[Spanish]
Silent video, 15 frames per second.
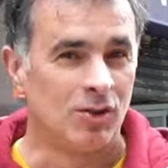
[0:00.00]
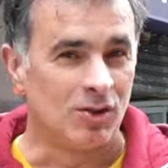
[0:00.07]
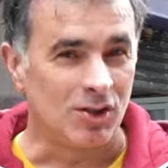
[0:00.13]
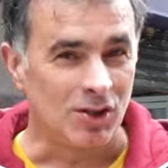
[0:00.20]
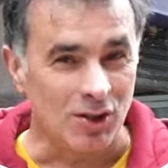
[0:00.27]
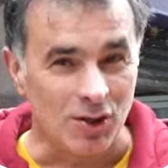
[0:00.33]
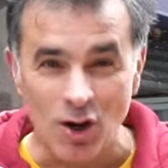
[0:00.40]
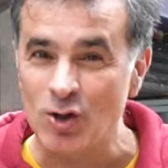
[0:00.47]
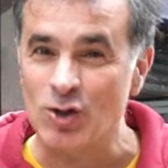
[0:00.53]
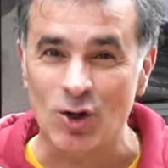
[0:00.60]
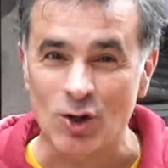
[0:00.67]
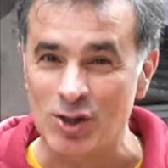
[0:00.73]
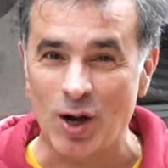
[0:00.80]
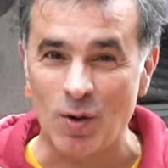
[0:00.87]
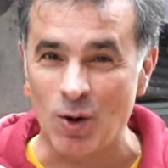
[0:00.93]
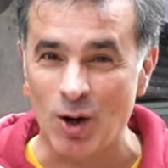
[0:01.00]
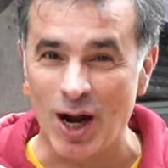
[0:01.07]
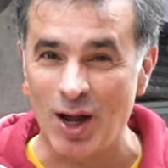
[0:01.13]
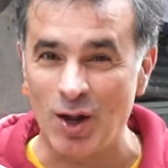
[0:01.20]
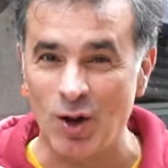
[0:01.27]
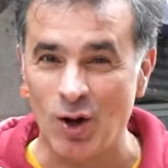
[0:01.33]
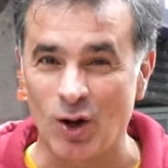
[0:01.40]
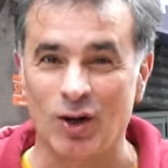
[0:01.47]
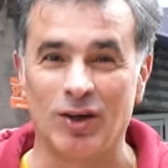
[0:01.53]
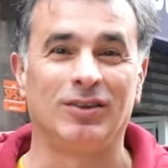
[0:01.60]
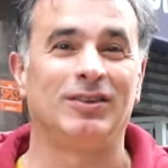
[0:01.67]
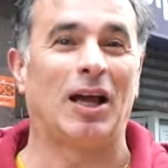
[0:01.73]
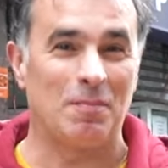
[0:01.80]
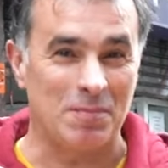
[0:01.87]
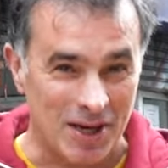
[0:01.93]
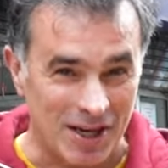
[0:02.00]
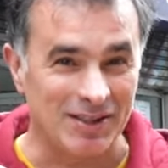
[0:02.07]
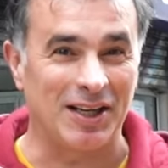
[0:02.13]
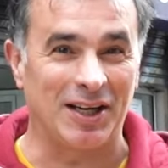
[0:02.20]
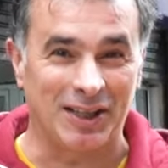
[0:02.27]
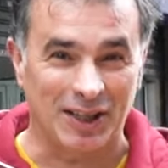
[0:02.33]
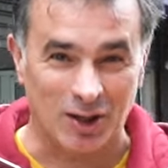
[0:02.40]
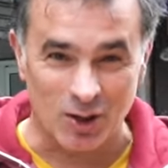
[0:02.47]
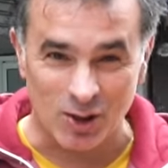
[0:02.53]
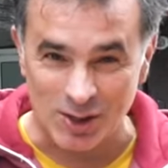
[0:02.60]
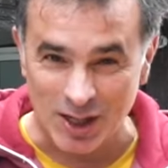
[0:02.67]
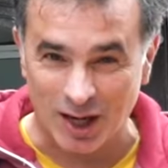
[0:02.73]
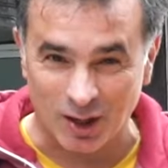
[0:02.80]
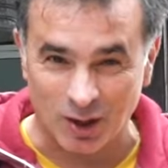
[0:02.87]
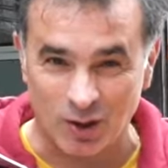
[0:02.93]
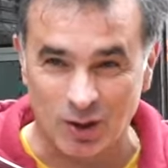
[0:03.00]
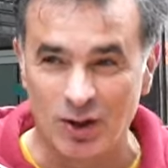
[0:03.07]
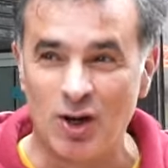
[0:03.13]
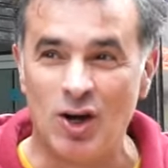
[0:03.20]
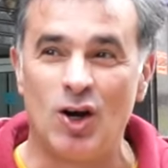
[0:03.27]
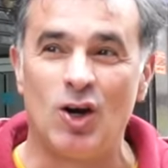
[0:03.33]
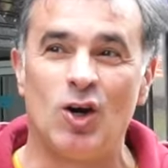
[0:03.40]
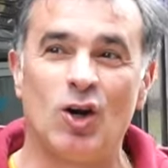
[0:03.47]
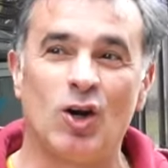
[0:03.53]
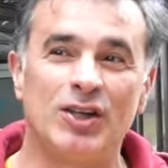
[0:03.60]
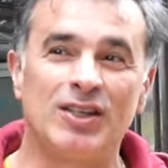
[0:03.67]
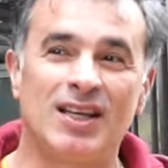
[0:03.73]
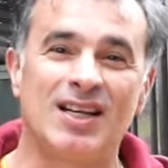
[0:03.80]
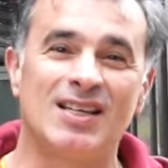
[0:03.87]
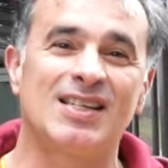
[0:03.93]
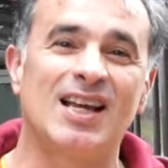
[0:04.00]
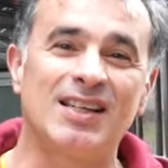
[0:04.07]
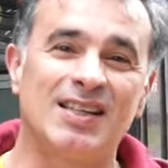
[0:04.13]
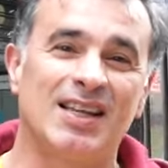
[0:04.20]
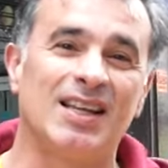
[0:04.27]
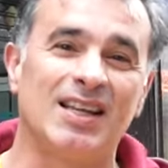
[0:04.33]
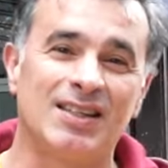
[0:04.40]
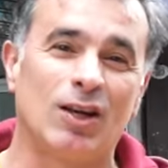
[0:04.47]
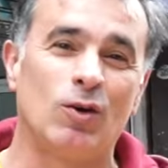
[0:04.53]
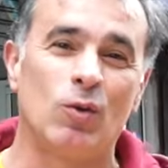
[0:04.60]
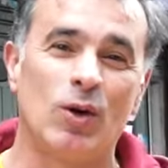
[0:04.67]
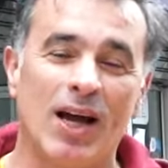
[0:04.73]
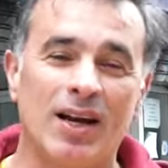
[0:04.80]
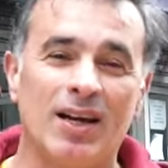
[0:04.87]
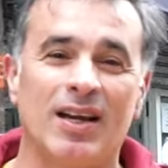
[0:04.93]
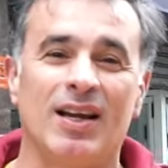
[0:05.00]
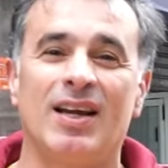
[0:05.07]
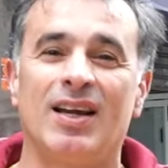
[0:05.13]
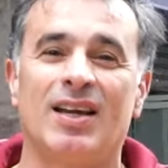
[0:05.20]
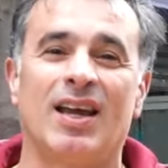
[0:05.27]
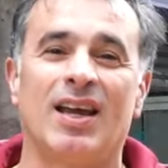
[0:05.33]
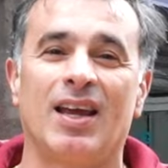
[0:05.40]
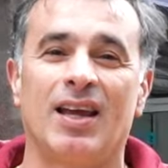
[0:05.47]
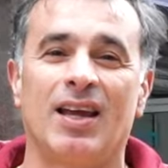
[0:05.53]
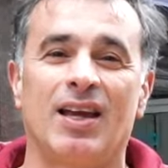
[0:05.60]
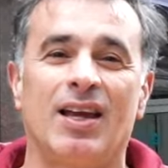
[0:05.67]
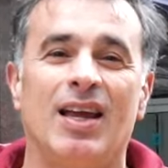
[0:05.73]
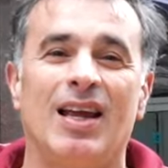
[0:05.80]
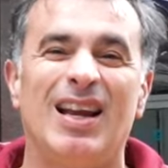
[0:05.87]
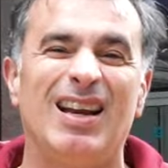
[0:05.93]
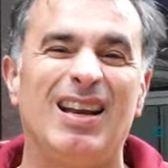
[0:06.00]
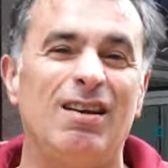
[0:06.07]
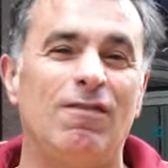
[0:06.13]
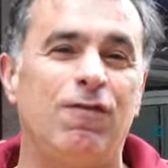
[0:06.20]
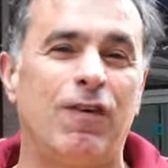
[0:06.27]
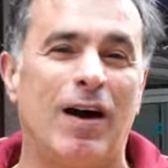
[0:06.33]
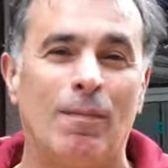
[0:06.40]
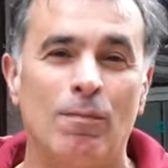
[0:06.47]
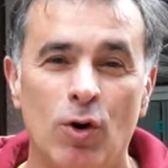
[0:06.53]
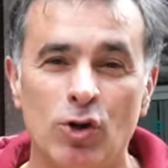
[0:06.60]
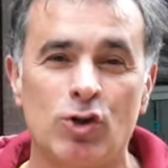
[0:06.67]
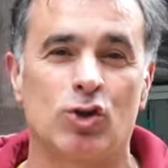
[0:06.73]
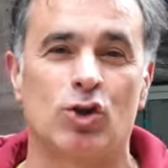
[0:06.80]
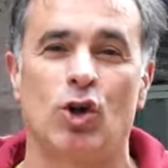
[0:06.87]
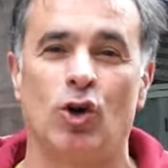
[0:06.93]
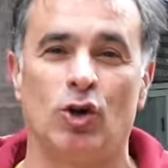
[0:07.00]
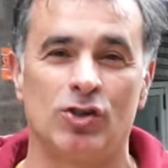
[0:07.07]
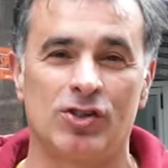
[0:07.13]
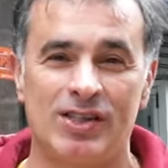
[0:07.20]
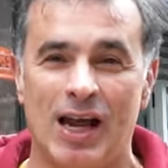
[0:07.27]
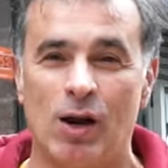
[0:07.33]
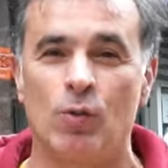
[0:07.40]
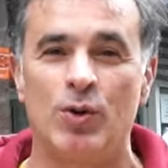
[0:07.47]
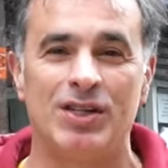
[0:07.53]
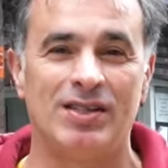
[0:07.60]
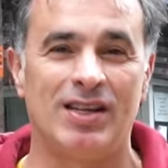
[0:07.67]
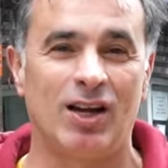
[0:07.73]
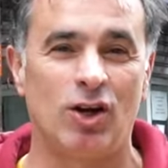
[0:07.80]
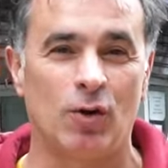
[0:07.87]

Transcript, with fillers: Si no sos abogado, también tenés que conocerlo. Lo interesante de este lugar es que el famoso sándwich de